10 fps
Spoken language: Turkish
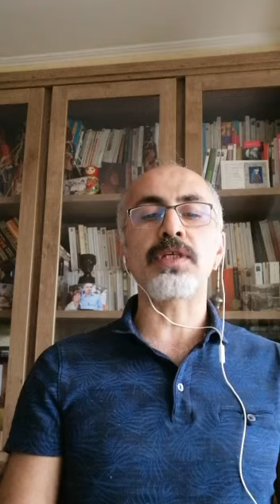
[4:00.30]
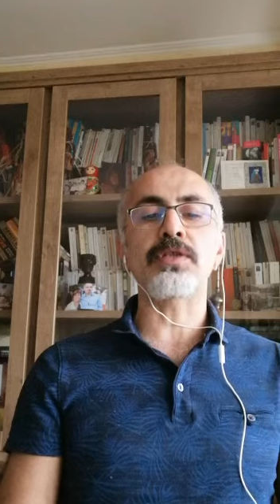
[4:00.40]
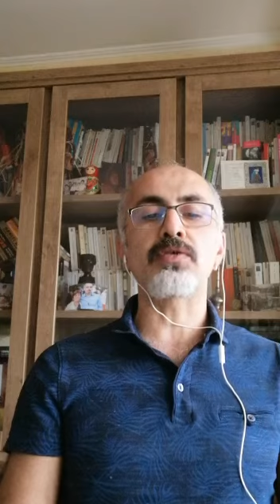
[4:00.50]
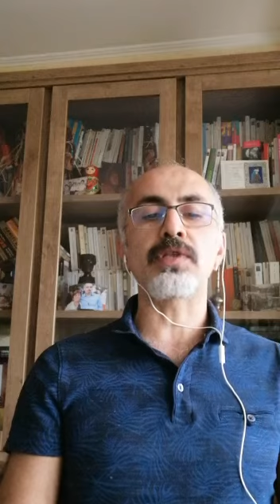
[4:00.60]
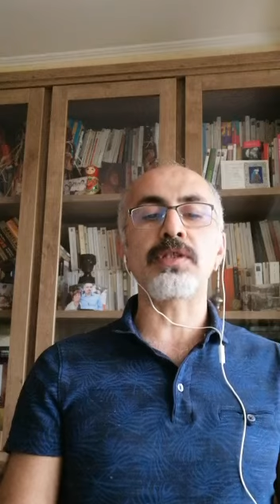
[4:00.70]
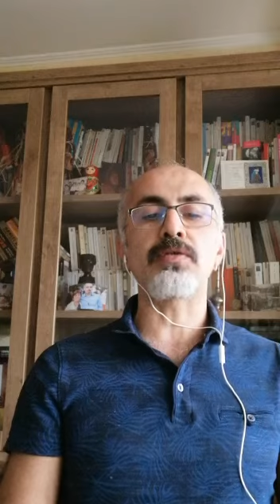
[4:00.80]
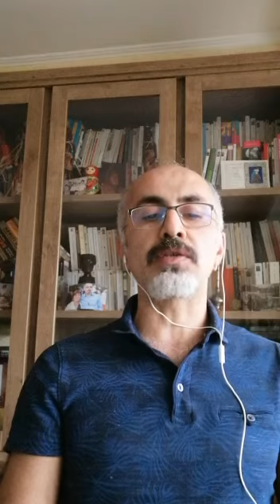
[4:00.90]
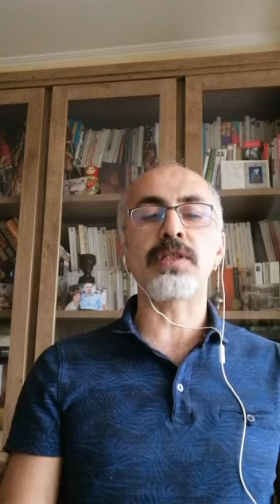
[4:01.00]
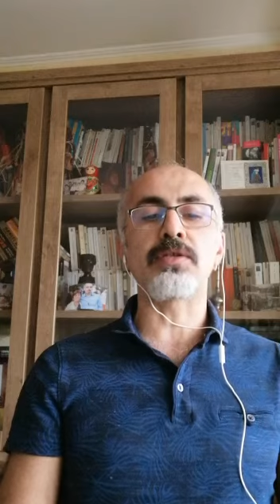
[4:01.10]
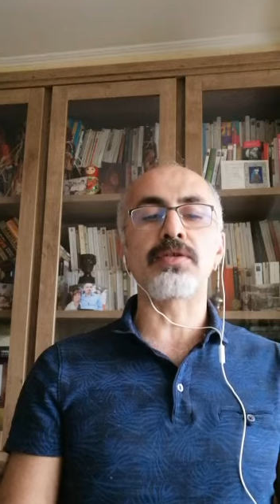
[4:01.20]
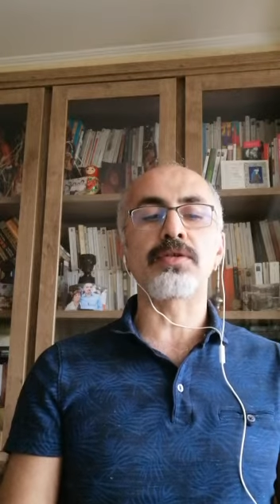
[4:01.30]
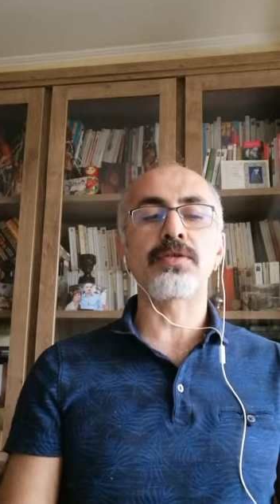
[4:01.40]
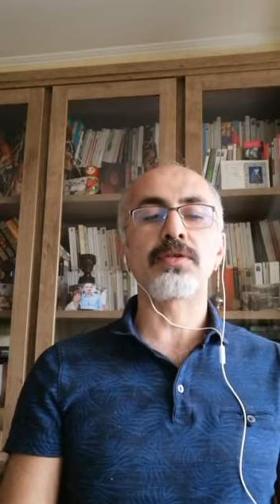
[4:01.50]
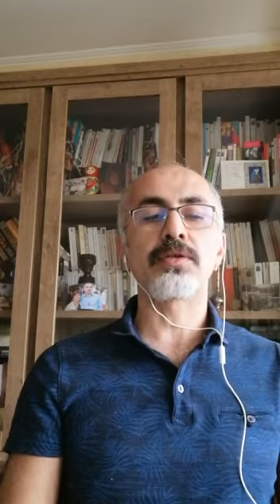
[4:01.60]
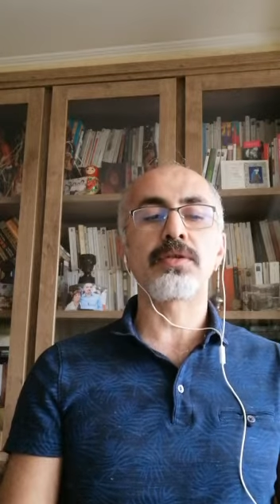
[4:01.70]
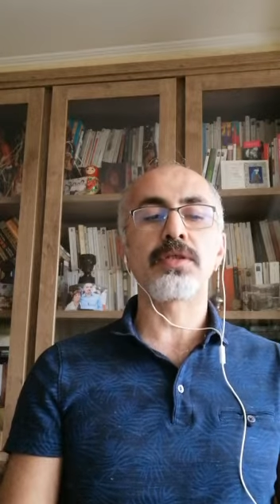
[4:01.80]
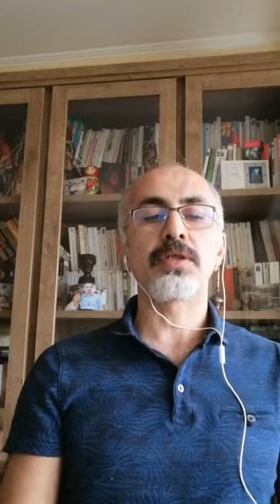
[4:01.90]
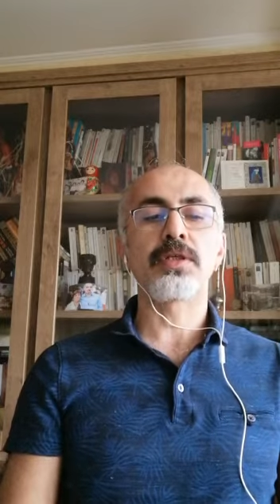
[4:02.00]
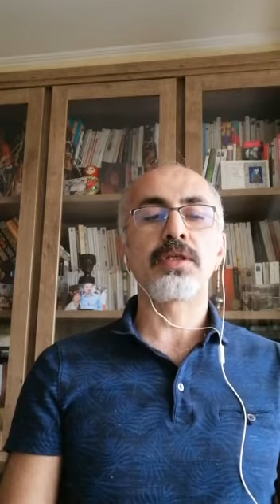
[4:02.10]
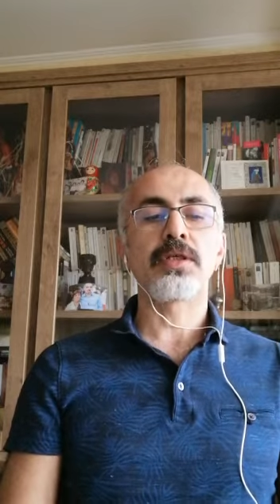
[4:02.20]
fiyatı sürekli yükseliyor.
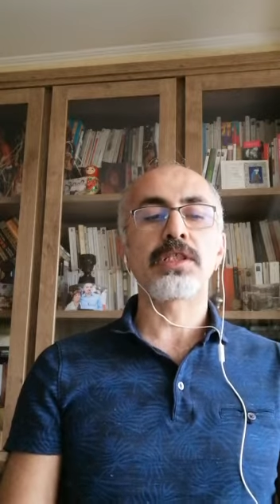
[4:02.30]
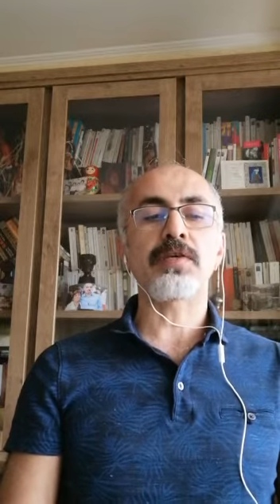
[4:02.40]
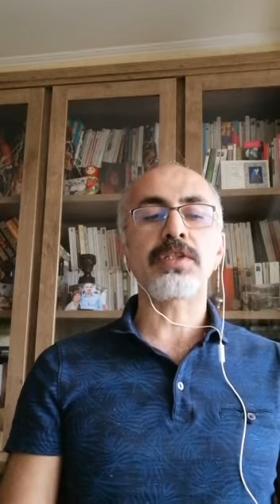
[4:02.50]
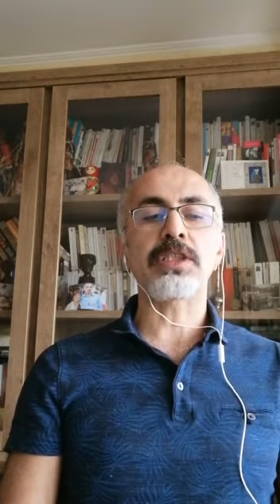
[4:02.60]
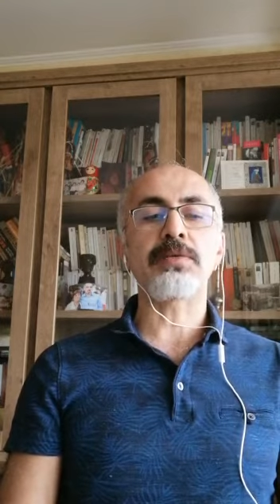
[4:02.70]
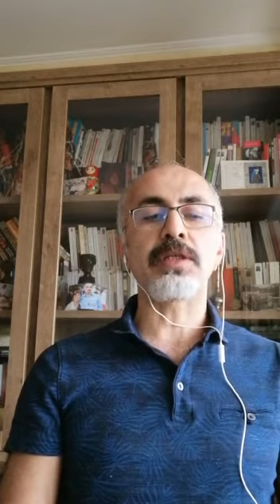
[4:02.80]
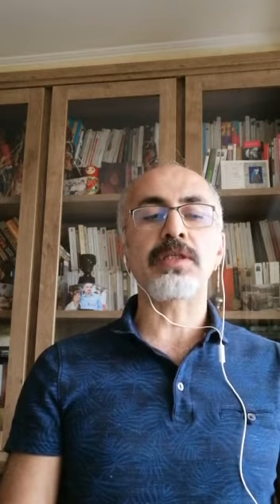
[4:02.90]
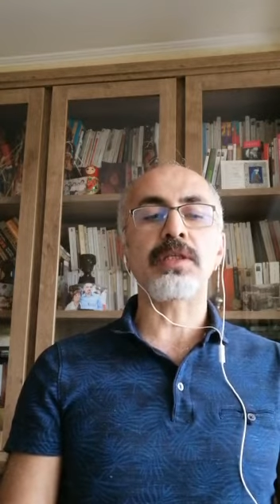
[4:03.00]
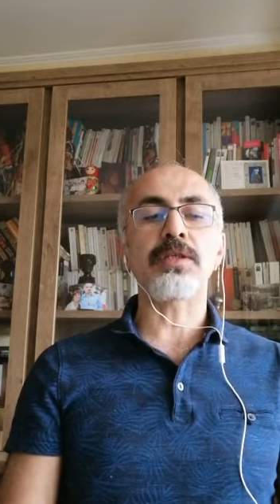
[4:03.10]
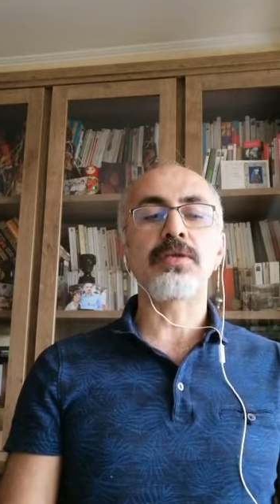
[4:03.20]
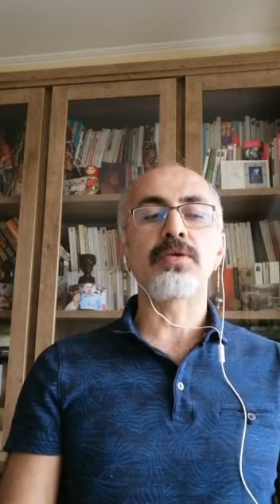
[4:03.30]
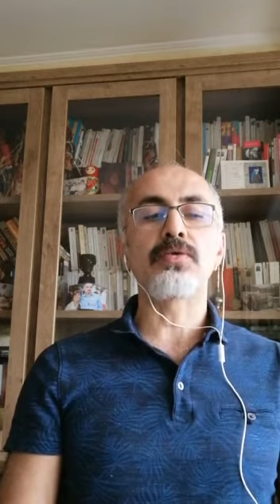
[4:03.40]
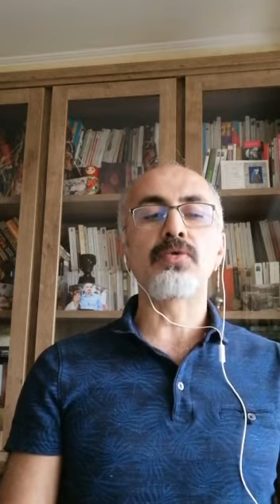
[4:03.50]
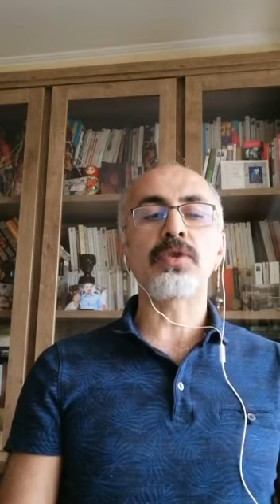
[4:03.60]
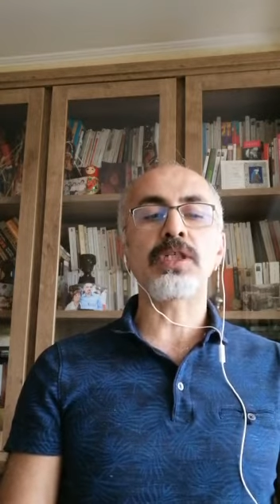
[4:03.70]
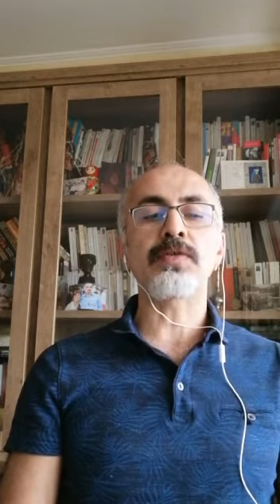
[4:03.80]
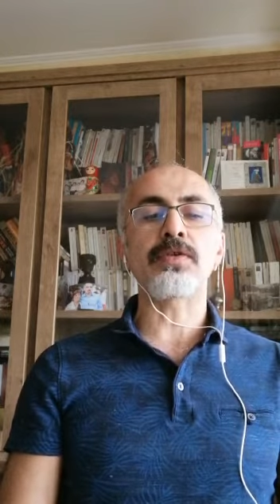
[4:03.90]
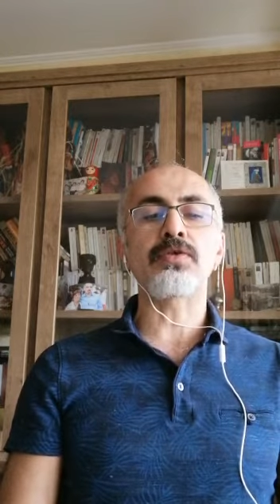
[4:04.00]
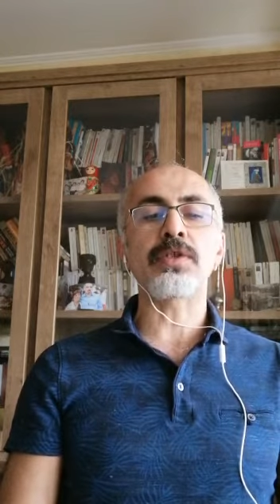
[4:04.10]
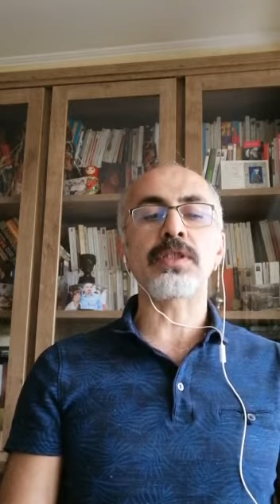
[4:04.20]
Savaşla birlikte Ukrayna
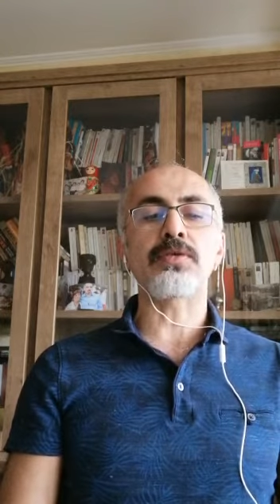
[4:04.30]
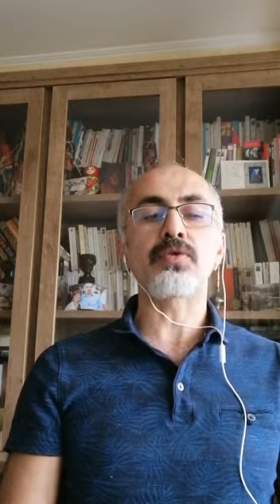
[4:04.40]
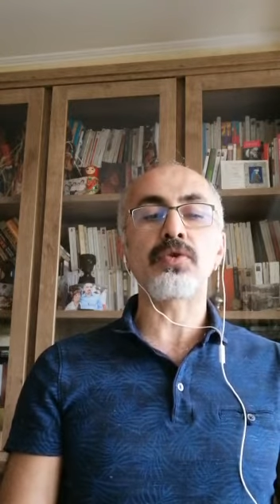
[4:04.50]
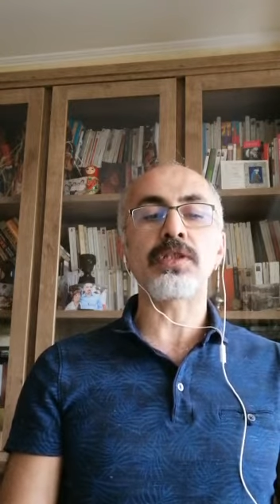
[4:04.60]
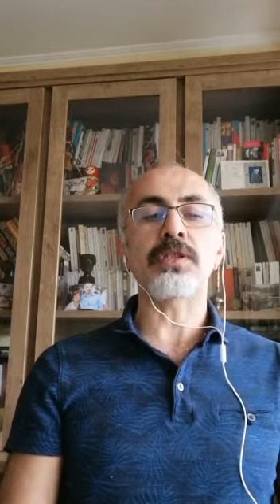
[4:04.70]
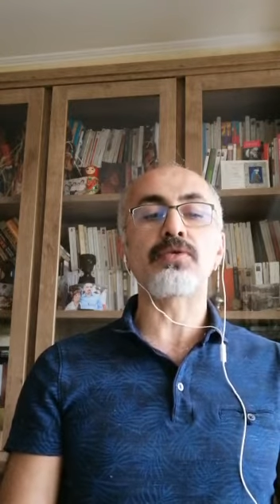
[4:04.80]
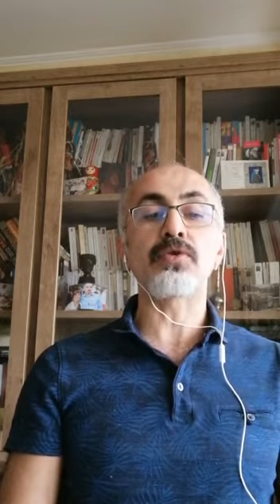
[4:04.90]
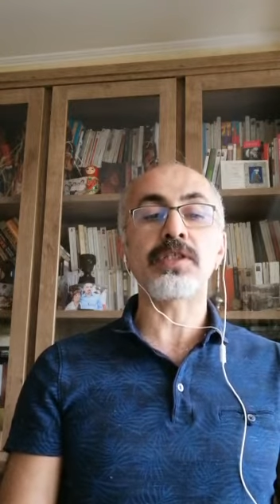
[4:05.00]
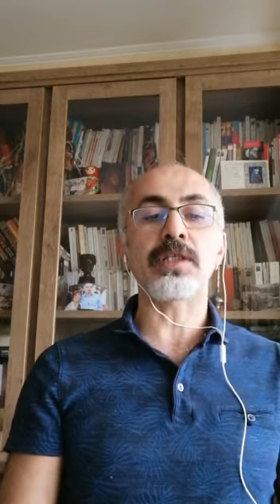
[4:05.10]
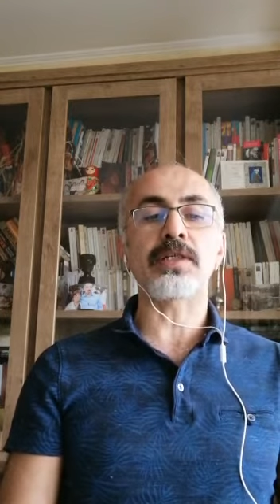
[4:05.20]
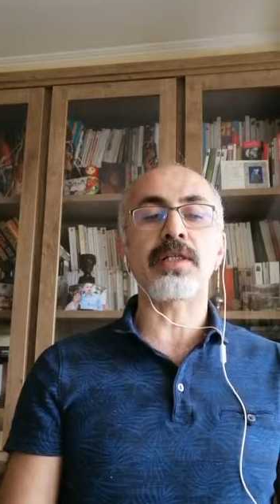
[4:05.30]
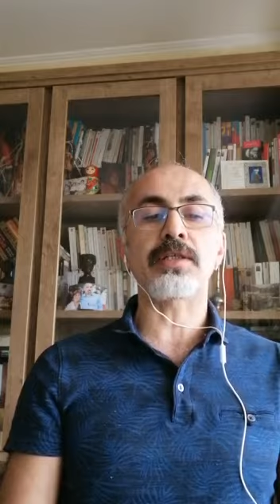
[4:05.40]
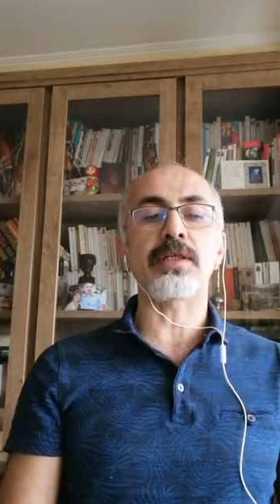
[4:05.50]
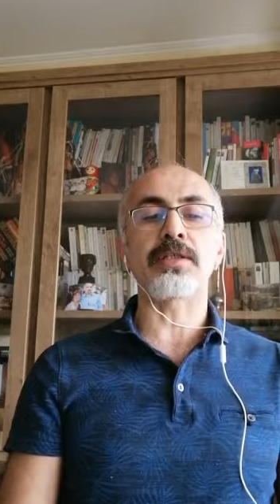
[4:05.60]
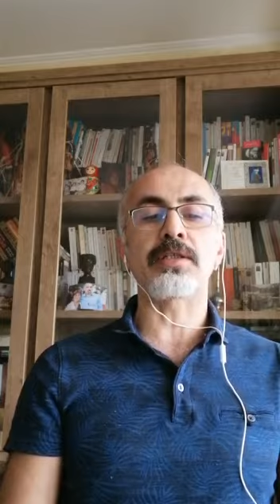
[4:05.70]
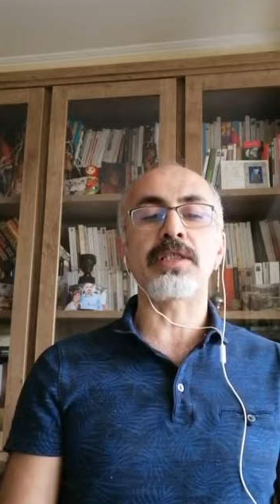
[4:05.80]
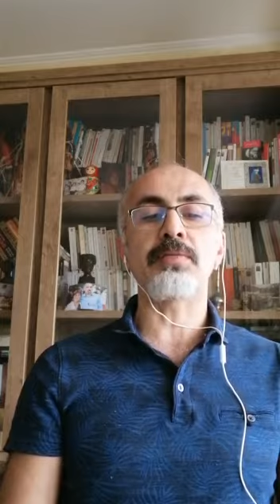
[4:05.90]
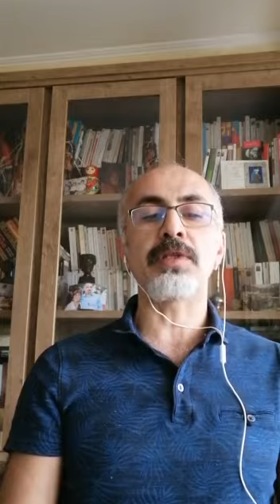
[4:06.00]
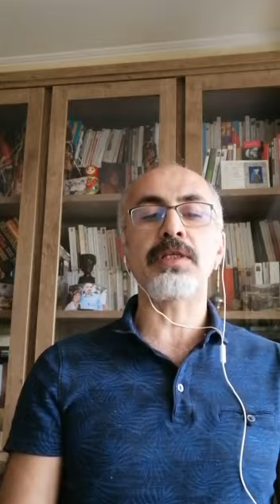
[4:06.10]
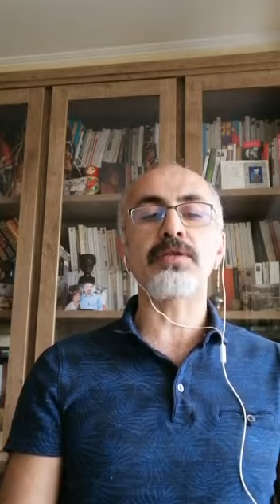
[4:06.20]
ve Suriye'de, Rusya'dan kalkan
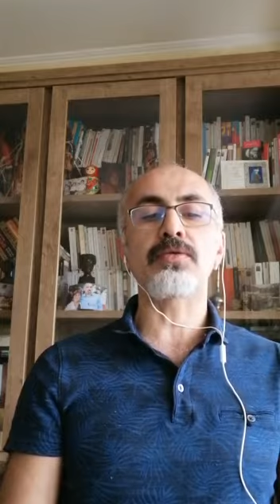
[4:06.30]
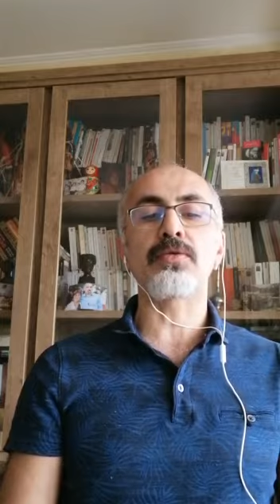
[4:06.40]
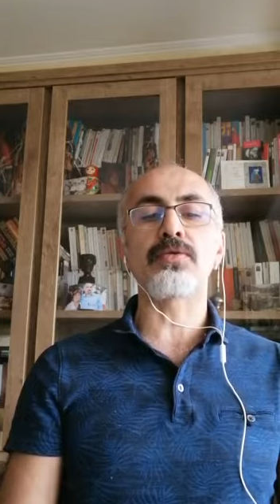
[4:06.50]
gemiler